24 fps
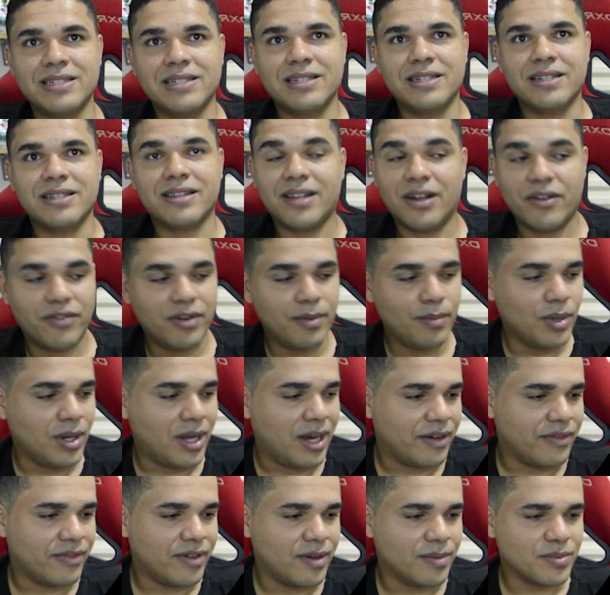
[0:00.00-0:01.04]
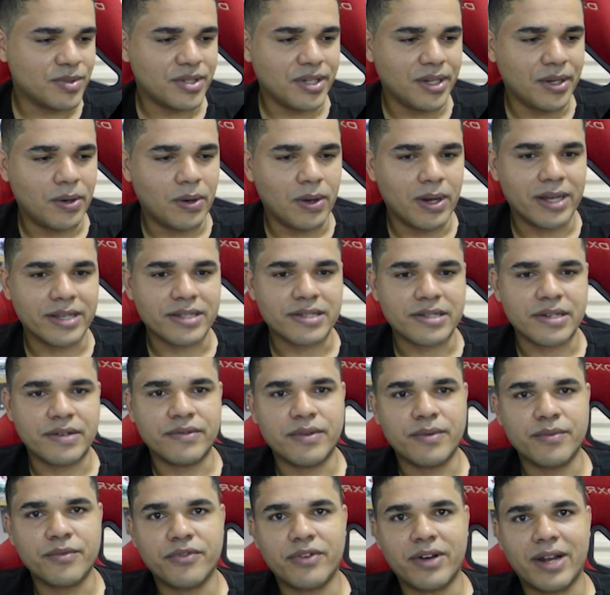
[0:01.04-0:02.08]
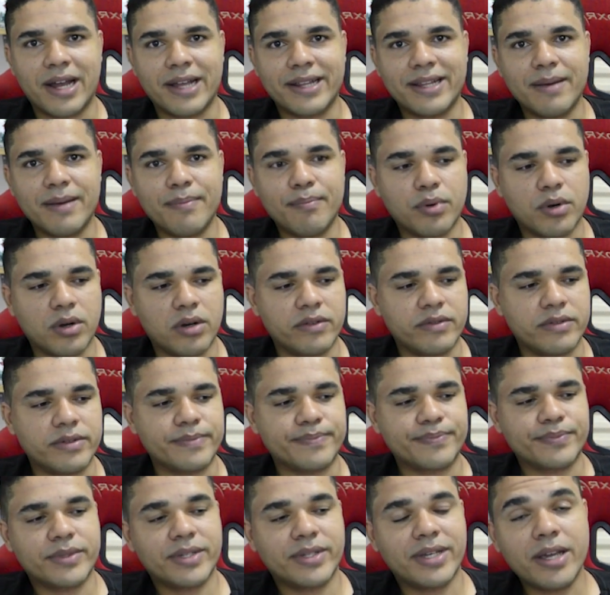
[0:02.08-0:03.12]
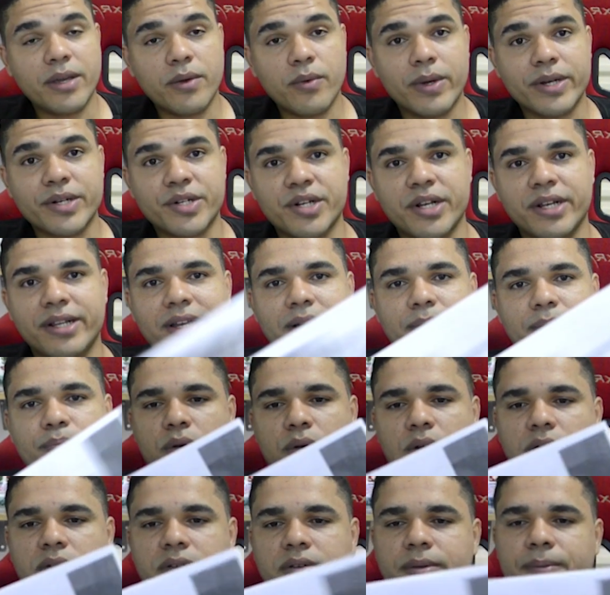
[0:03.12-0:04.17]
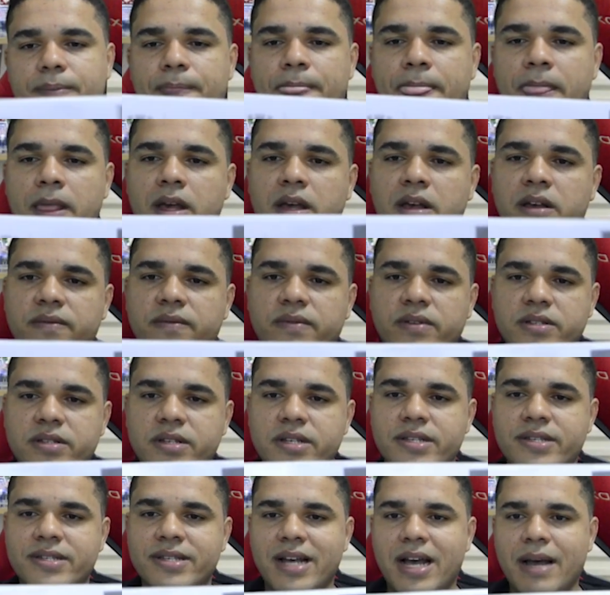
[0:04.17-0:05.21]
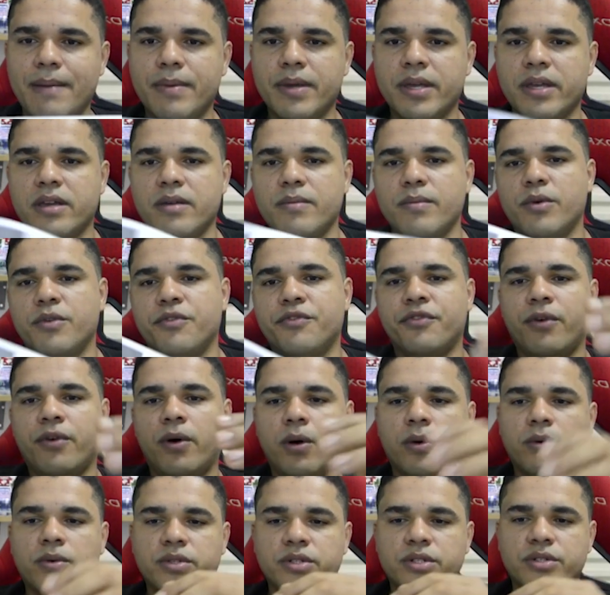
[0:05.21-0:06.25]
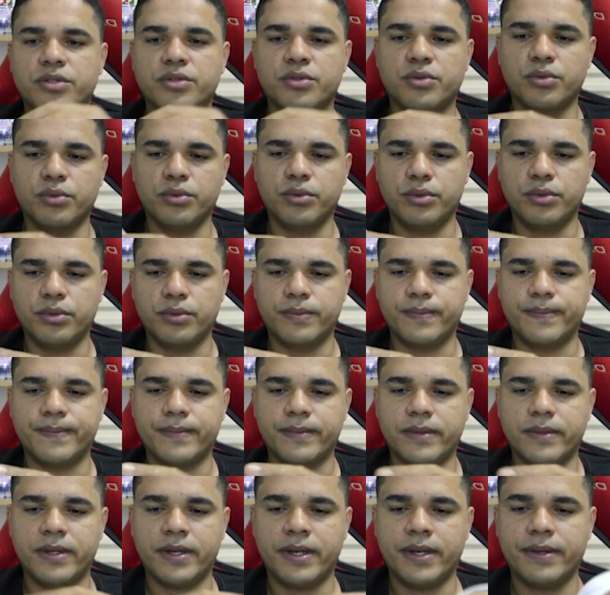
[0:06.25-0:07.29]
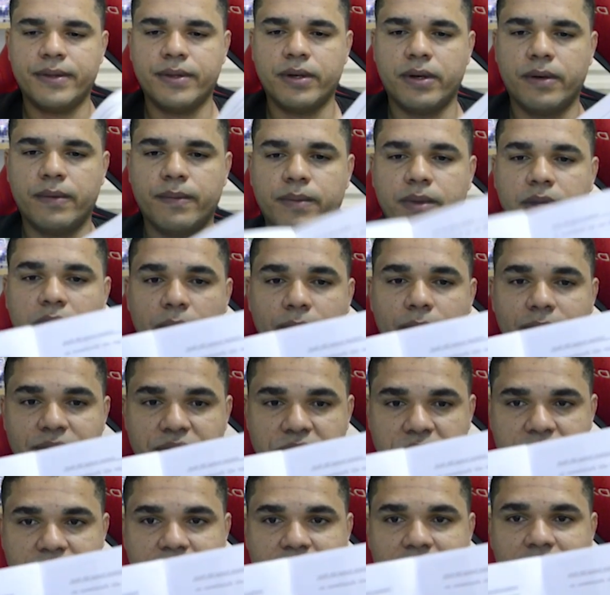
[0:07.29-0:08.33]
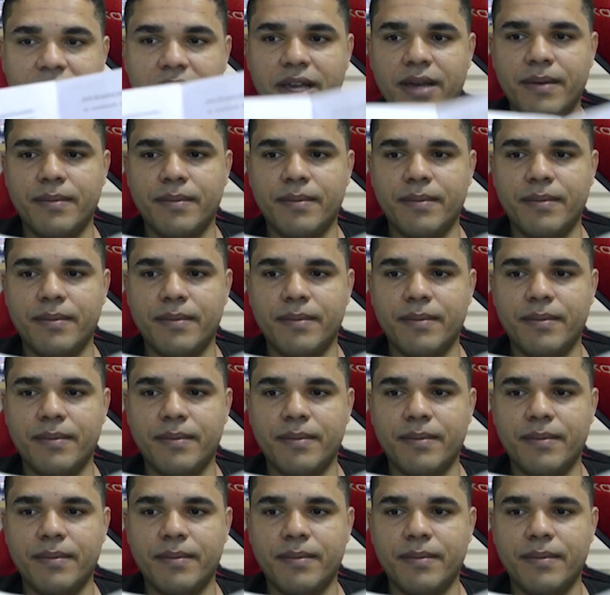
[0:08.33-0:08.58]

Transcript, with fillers: Então vamos lá, vamos sem enrolação, vamos falar da prova. O que, é que eu achei da prova? Vocês sabem que meu foco de estudo né, não, não é GCM,